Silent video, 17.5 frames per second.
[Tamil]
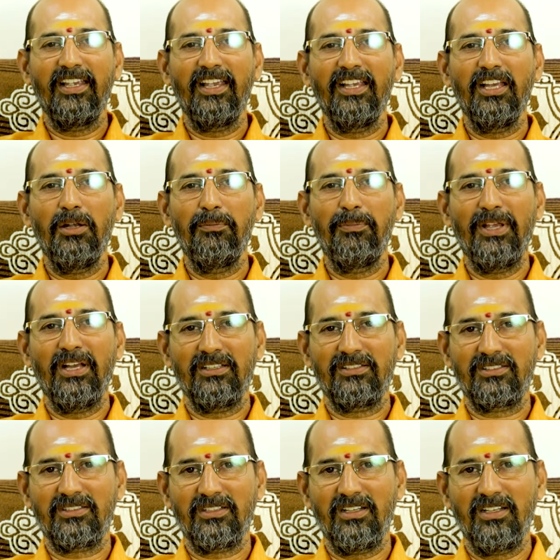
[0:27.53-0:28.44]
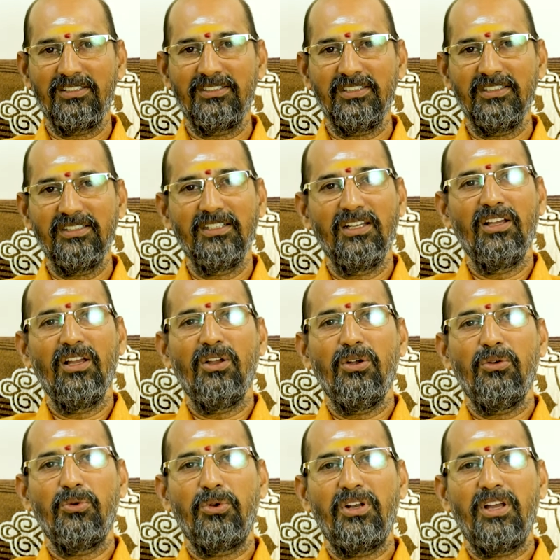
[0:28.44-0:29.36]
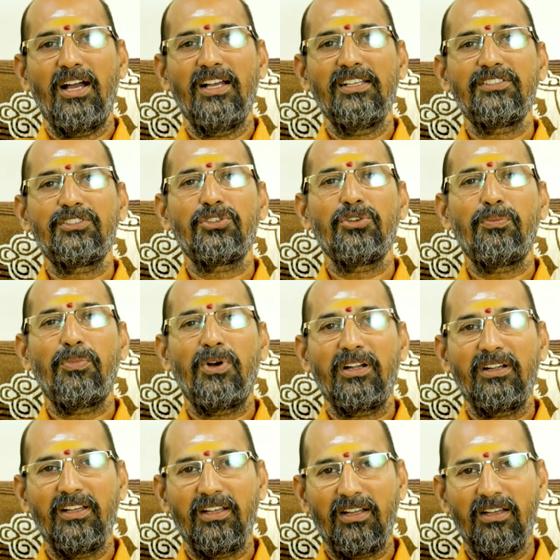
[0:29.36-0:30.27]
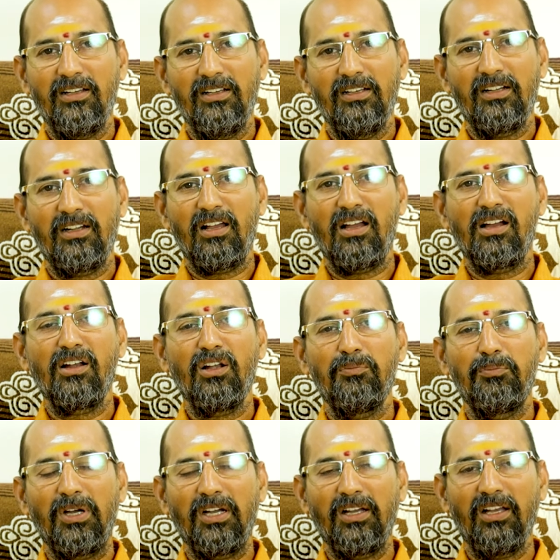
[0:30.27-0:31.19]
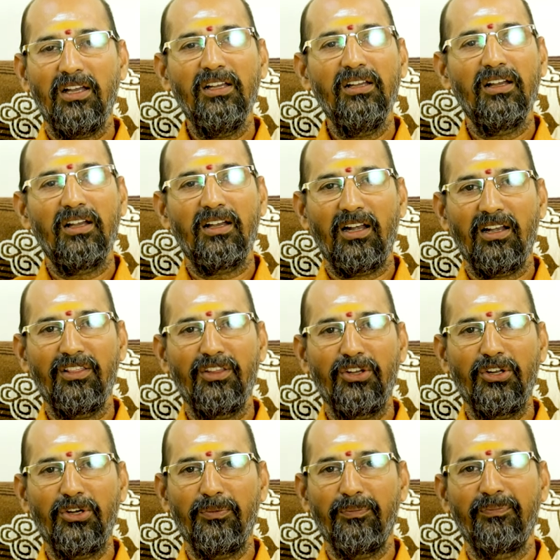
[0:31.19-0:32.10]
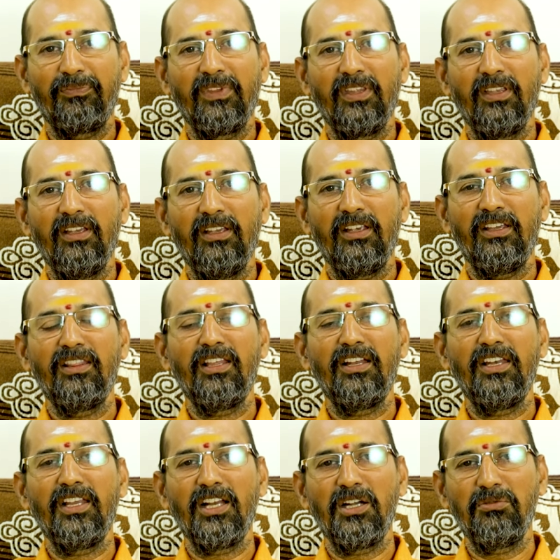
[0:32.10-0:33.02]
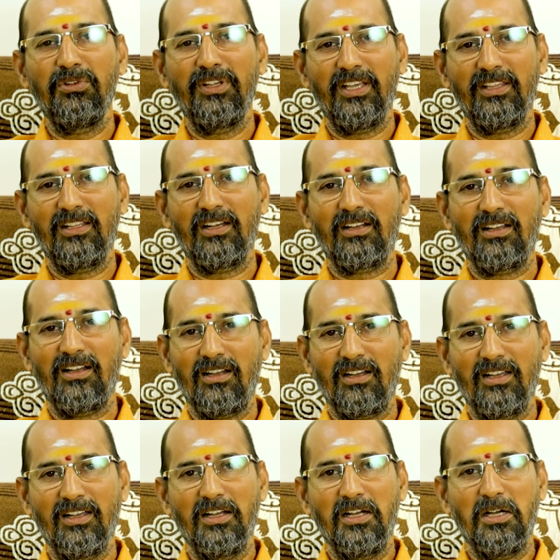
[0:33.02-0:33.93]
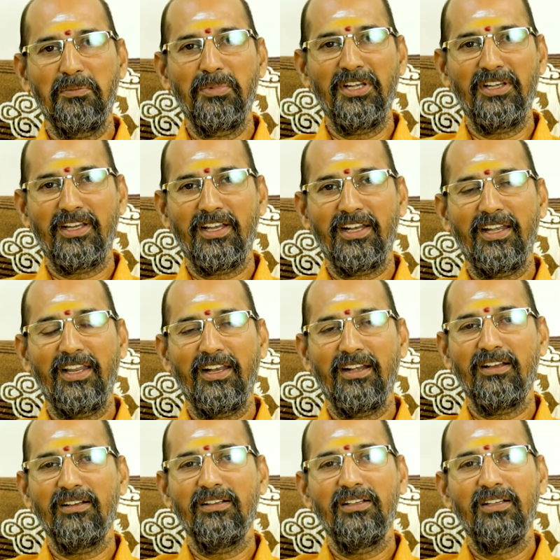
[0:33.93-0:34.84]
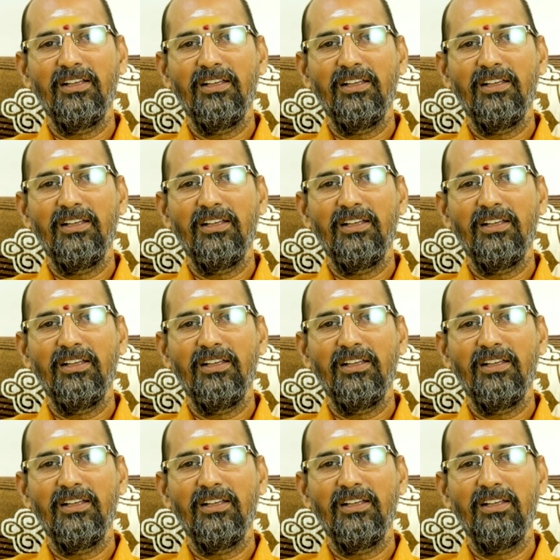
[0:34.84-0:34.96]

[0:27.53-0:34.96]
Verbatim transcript: ஏஎல்பி அஸ்ட்ராலஜி ஒரு ஆஸ்ட்ரோ பார்ட்னராக நாங்களும் அங்கே கலந்துக்கிறோம் இந்த நிகழ்வு எதற்காக அப்படின்னு கேட்டிங்கன்னா